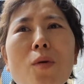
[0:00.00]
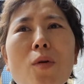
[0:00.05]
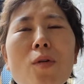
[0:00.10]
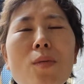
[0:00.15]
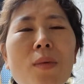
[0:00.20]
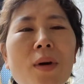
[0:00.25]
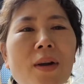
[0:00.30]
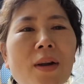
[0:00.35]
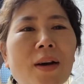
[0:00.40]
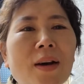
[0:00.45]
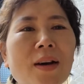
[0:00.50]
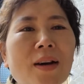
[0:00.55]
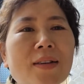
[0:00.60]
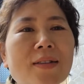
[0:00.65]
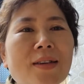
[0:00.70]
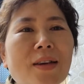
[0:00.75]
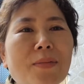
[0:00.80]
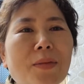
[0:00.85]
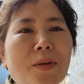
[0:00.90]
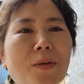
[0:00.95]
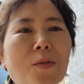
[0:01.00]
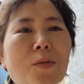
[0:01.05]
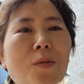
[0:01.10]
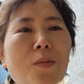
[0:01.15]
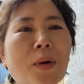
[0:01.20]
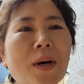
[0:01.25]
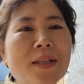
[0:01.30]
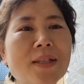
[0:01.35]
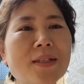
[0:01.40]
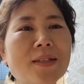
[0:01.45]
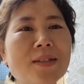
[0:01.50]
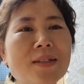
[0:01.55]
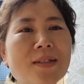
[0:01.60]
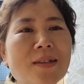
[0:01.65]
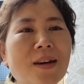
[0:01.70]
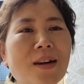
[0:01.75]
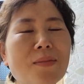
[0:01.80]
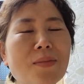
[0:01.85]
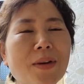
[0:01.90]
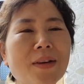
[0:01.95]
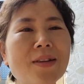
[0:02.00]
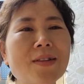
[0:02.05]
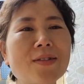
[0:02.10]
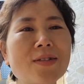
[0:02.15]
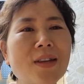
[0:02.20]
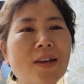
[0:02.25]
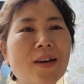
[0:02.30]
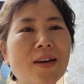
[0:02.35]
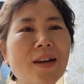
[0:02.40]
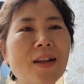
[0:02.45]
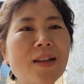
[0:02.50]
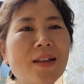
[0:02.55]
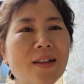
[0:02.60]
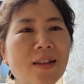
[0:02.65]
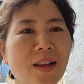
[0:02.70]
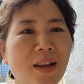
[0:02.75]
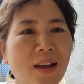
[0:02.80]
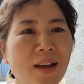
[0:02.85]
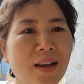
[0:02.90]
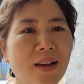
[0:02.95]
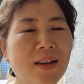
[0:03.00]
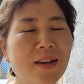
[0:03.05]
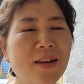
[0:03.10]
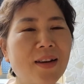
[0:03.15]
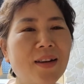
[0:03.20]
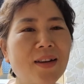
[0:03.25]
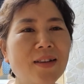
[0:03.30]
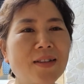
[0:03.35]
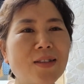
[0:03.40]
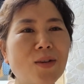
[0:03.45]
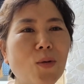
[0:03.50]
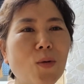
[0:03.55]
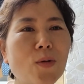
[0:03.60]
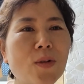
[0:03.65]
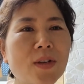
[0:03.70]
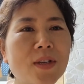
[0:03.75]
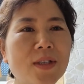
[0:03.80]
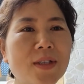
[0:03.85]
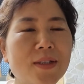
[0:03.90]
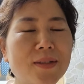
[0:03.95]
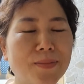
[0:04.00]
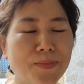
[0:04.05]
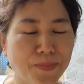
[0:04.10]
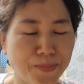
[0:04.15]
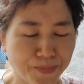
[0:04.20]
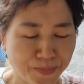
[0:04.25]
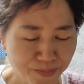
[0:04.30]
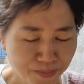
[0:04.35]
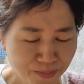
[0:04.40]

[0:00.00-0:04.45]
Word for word: 얼마나 재밌고 맛있을까 막 이런 생각을 했는데 이제 오늘은